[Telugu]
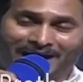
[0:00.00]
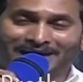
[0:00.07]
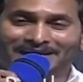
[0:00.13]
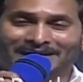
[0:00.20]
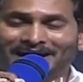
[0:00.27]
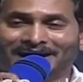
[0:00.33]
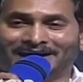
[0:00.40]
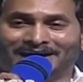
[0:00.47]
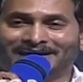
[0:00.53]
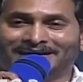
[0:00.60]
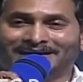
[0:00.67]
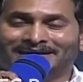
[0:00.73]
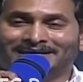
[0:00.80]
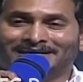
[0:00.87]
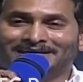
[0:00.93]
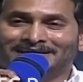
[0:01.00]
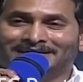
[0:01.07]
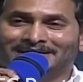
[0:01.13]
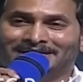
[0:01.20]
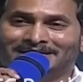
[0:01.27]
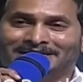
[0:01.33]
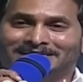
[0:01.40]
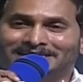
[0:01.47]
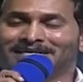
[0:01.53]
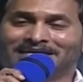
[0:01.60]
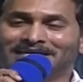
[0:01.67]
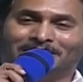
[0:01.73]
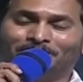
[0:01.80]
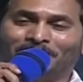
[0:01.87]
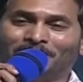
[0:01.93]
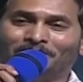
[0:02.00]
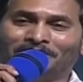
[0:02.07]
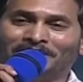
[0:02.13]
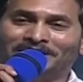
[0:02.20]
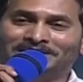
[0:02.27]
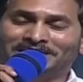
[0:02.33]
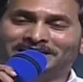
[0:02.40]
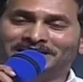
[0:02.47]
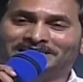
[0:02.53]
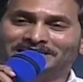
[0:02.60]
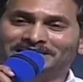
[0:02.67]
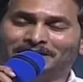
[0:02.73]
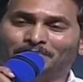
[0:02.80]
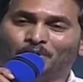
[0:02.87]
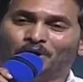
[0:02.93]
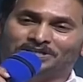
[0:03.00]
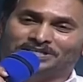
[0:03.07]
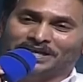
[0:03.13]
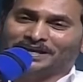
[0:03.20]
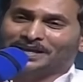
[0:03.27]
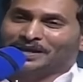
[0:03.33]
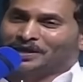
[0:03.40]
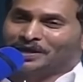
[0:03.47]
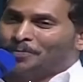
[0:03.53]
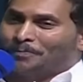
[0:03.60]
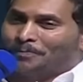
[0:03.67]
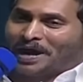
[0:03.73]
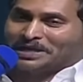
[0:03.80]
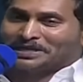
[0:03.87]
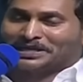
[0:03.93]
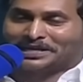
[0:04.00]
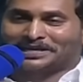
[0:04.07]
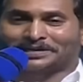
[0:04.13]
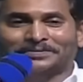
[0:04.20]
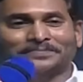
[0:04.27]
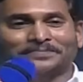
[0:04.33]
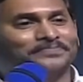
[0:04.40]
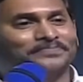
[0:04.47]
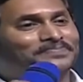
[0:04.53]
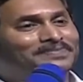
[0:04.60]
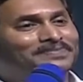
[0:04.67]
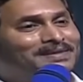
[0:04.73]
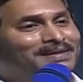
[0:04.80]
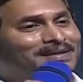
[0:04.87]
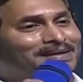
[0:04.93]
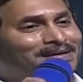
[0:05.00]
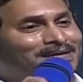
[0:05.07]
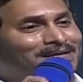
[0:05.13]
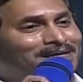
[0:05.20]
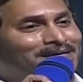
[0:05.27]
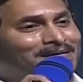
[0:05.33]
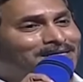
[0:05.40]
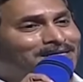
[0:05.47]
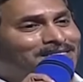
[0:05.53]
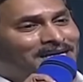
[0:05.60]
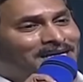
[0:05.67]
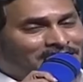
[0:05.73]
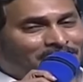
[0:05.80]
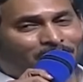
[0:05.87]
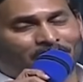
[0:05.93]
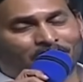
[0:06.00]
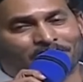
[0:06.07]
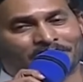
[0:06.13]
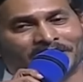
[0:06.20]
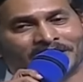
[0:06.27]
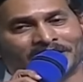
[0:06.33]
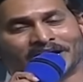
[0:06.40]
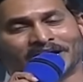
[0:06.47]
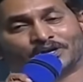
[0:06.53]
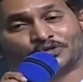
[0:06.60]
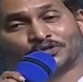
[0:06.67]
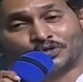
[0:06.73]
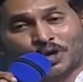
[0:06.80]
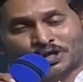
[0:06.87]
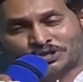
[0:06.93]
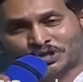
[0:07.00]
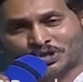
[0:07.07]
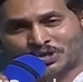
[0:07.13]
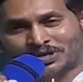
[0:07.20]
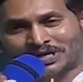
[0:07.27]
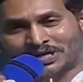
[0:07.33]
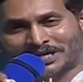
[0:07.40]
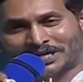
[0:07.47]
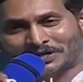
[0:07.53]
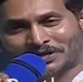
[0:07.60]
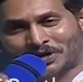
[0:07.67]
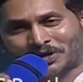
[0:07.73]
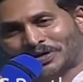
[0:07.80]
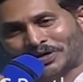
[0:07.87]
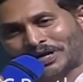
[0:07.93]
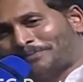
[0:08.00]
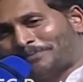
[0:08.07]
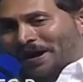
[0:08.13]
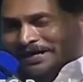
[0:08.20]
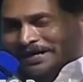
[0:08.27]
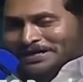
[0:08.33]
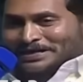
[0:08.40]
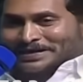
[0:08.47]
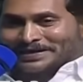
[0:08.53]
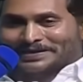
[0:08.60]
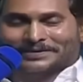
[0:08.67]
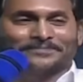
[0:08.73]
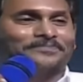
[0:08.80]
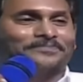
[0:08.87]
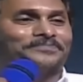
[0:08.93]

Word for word: ఆయన చంద్రబాబు నాయుడు చేసిన మోసాలల్లో పార్ట్నర్ చంద్రబాబు నాయుడు గారు దోచుకున్న దాంట్లో కూడా పార్ట్నర్